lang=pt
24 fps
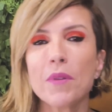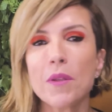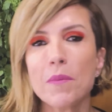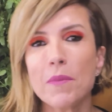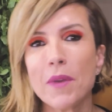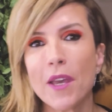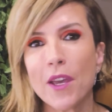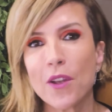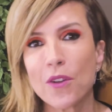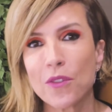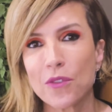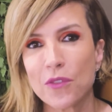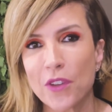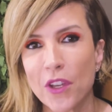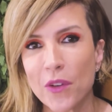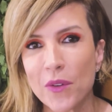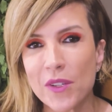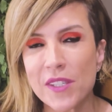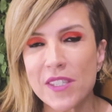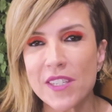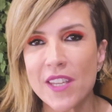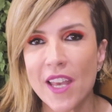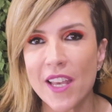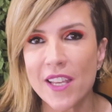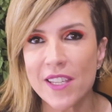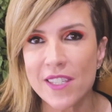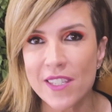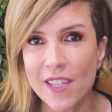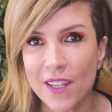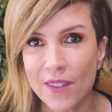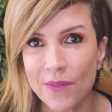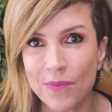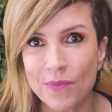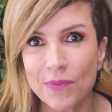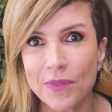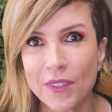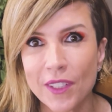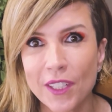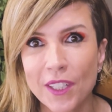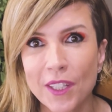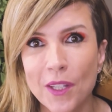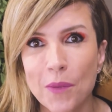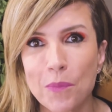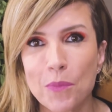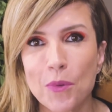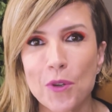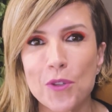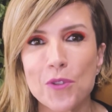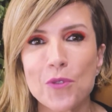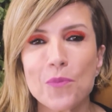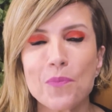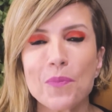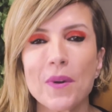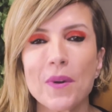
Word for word: Primeiro veio a ciência, e depois o